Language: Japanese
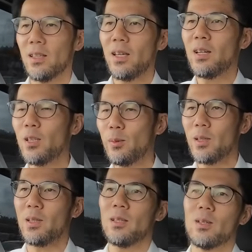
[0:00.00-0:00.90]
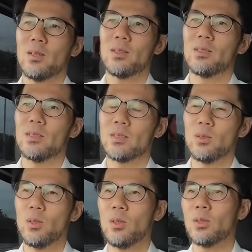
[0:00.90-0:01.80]
であれば
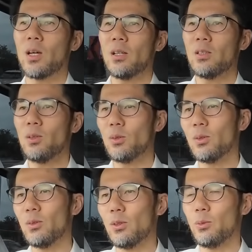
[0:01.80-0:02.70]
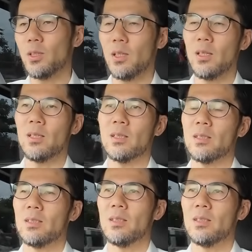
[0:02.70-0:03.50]
その環境光のみで